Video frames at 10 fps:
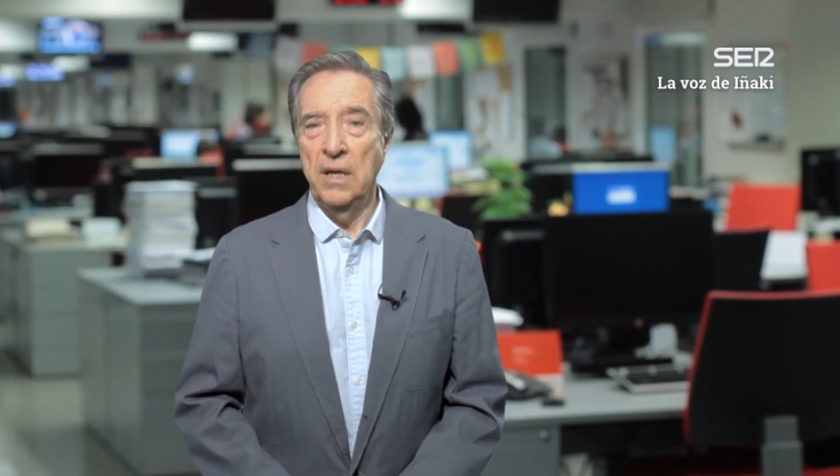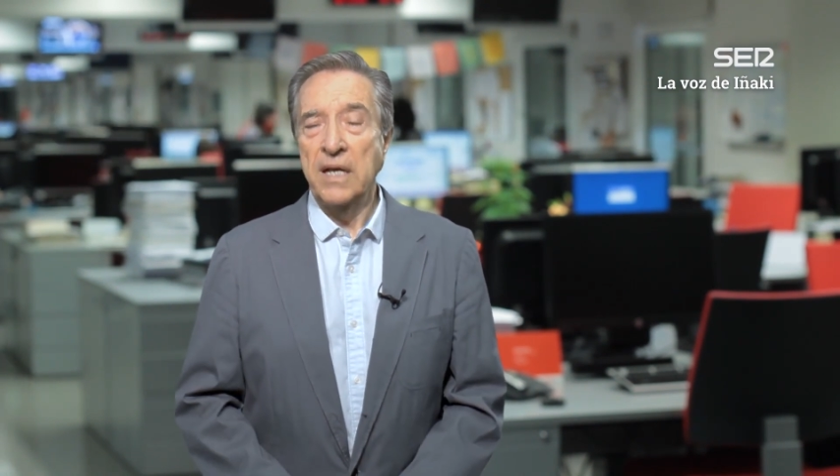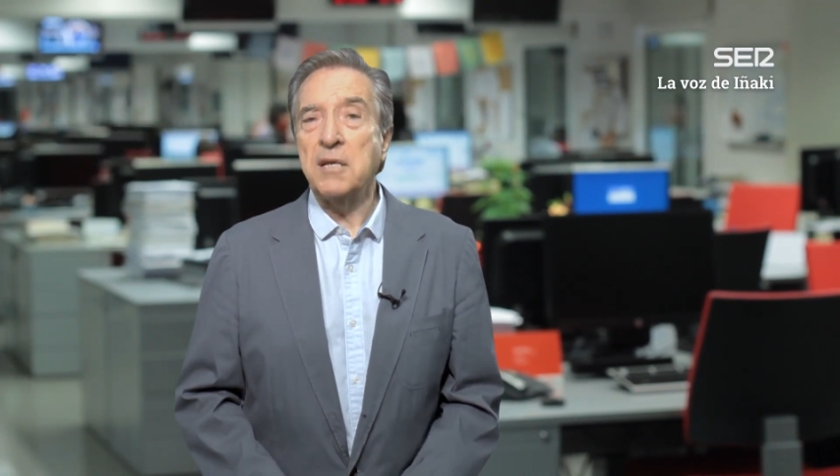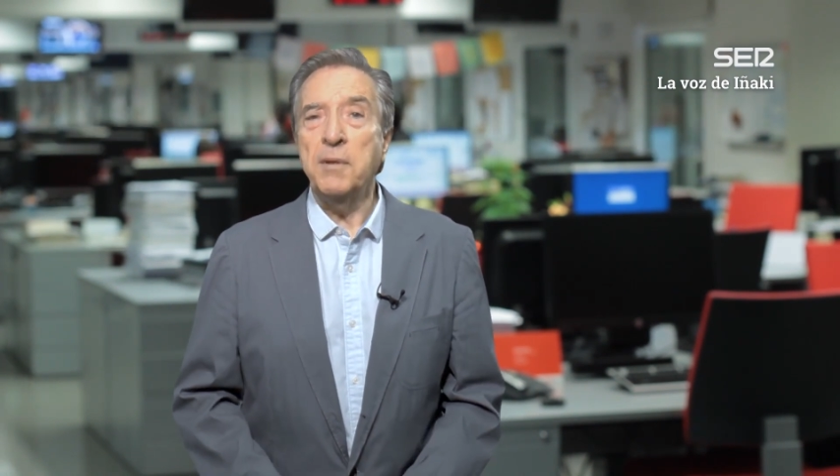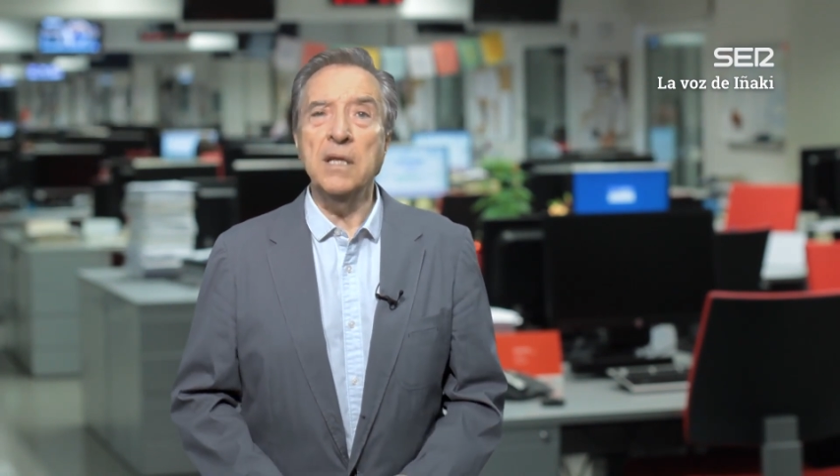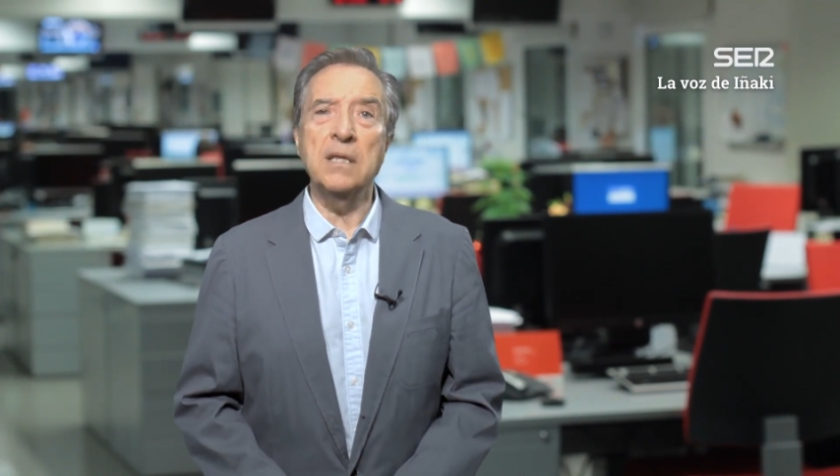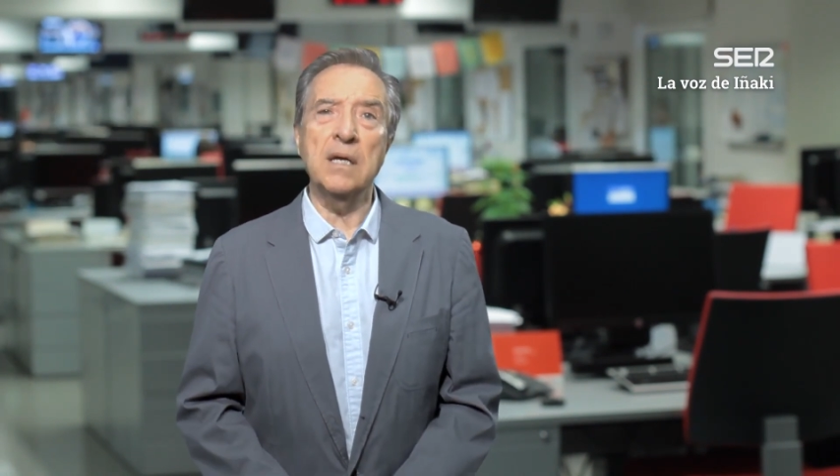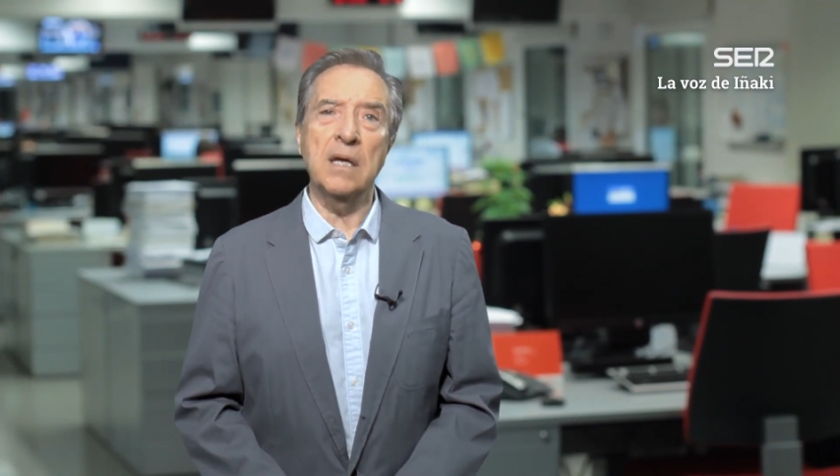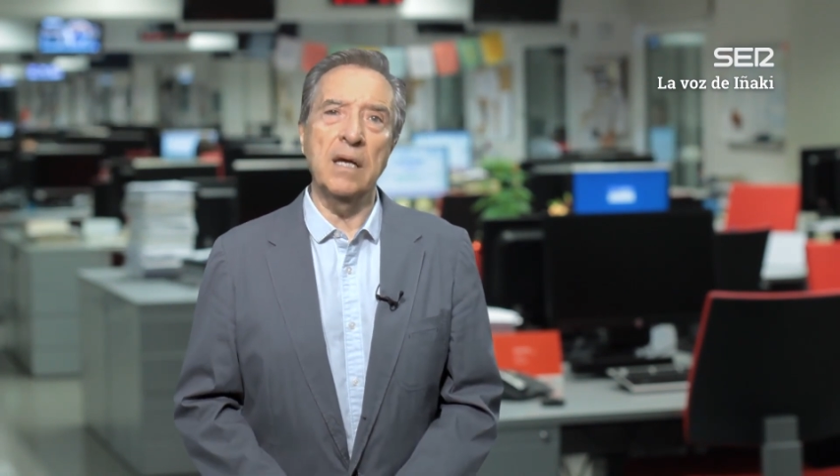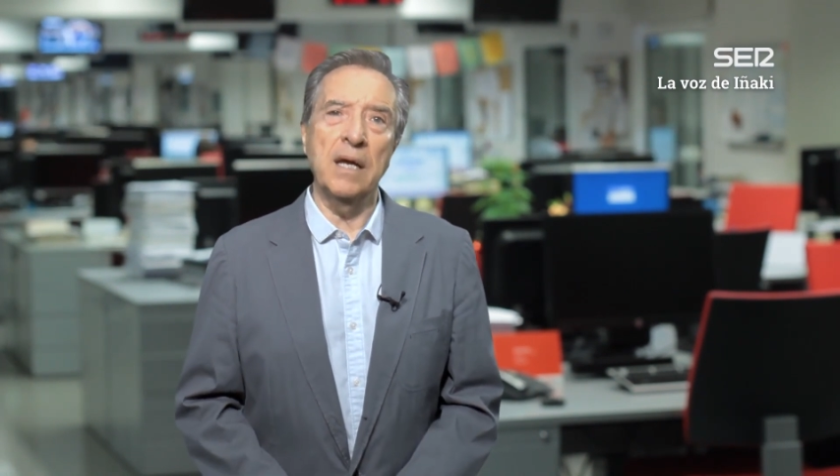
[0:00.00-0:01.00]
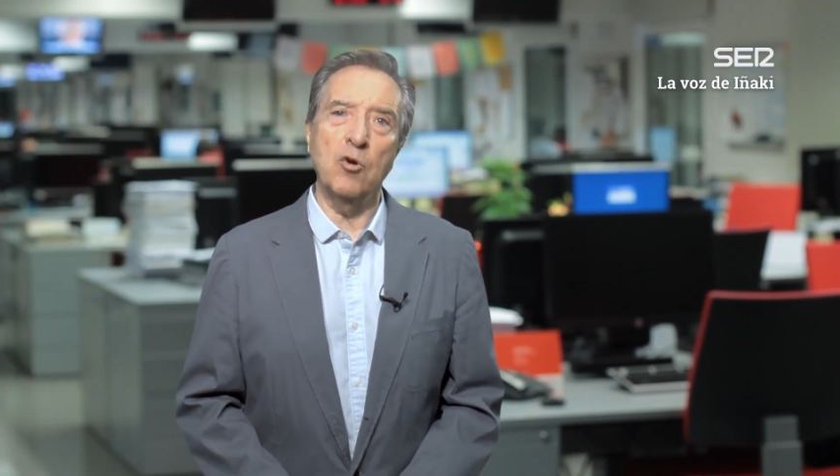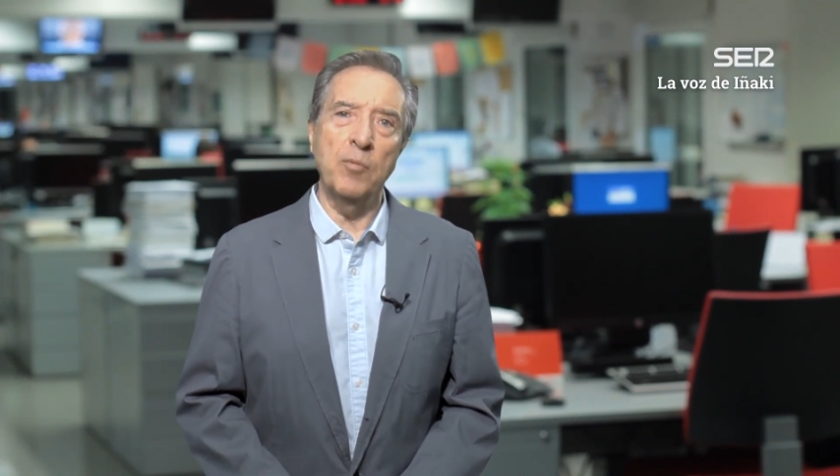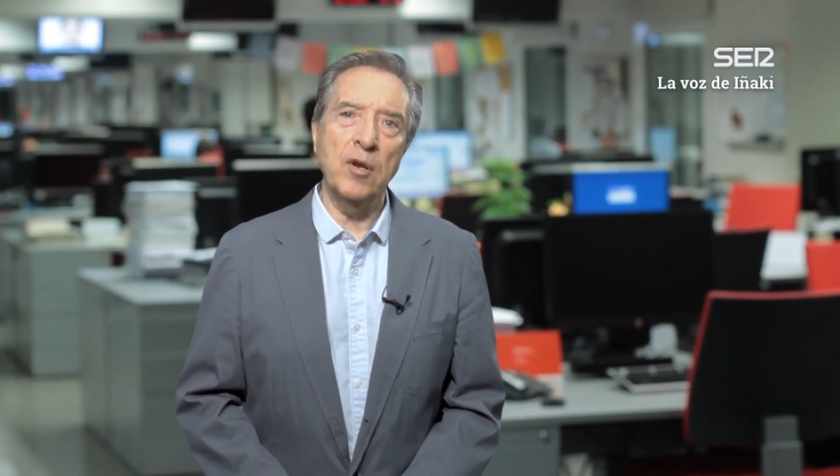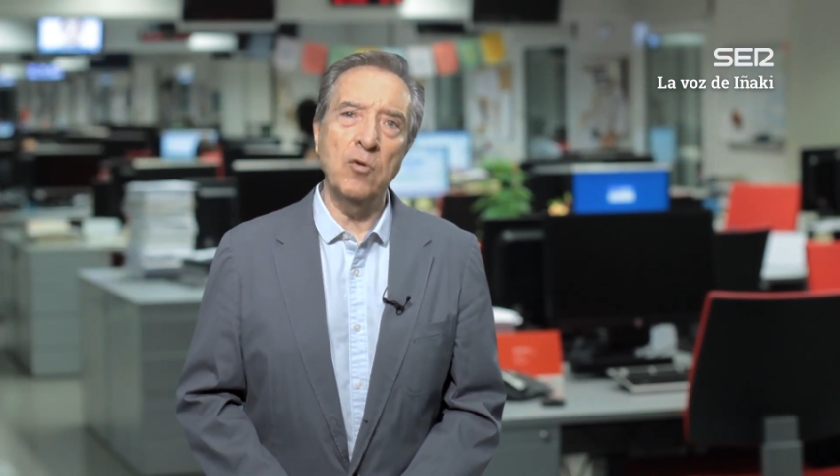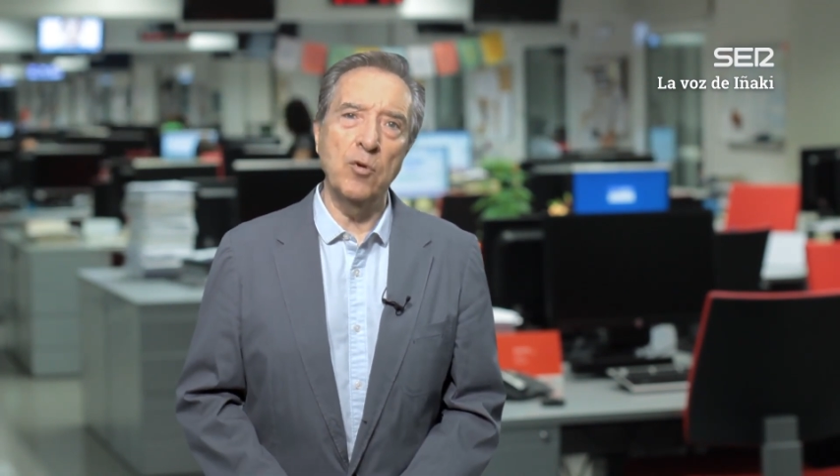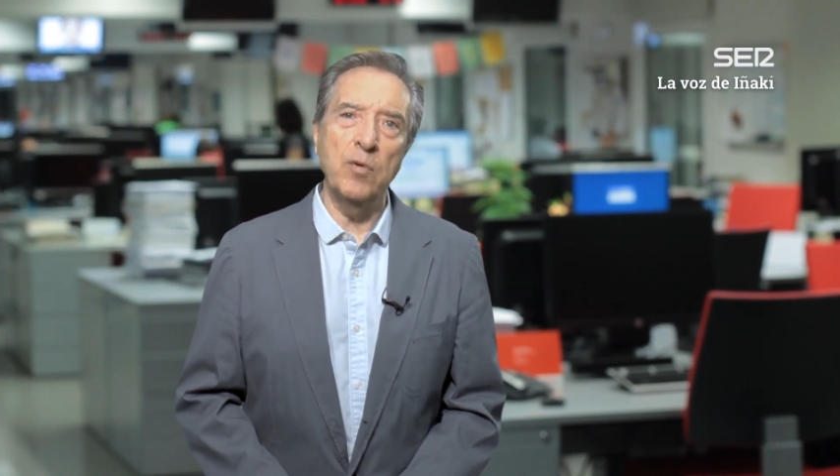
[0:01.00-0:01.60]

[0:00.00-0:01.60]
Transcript: Es evidente que el Gobierno y